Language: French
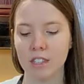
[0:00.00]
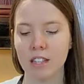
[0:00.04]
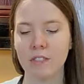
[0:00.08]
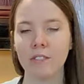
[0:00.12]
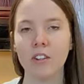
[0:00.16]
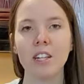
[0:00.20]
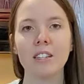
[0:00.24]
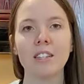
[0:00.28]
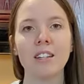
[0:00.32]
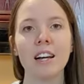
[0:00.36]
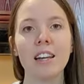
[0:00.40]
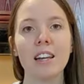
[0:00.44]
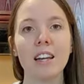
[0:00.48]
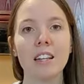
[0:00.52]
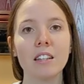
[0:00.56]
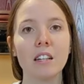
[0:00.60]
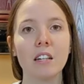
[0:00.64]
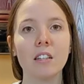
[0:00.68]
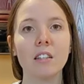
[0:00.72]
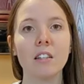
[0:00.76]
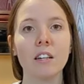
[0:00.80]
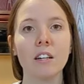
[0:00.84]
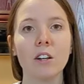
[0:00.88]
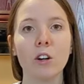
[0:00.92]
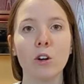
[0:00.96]
Ça va aider à
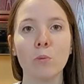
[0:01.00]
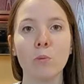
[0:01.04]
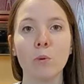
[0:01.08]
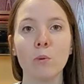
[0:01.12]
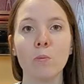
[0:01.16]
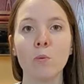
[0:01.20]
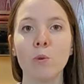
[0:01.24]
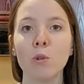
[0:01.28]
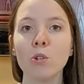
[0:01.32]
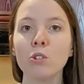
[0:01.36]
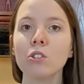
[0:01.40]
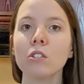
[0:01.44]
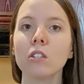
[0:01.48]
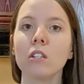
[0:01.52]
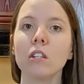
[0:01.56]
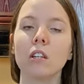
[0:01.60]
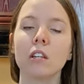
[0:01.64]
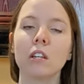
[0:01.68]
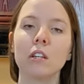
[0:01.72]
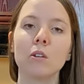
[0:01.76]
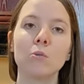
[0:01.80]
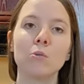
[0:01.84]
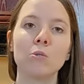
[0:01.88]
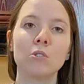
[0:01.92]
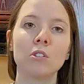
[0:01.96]
l'attendrir un peu plus
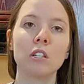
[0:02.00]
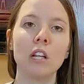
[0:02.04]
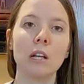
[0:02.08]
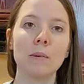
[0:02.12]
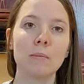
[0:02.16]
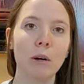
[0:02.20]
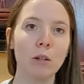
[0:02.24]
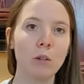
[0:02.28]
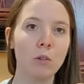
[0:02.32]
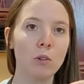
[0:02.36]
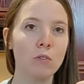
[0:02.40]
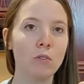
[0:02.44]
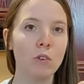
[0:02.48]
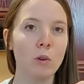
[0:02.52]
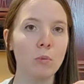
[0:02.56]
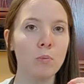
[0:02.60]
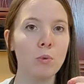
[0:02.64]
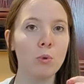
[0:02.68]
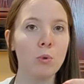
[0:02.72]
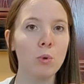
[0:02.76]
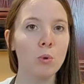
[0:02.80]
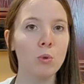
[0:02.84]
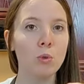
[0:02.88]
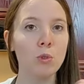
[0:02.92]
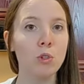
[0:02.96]
et aussi la panneur va
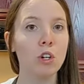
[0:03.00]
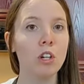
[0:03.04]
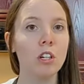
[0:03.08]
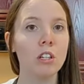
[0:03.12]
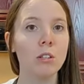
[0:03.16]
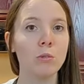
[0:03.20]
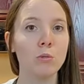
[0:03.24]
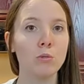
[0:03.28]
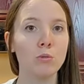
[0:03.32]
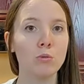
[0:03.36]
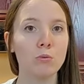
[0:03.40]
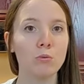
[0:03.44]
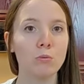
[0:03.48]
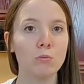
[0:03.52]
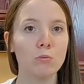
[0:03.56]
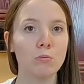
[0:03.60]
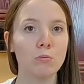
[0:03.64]
mieux coller dessus.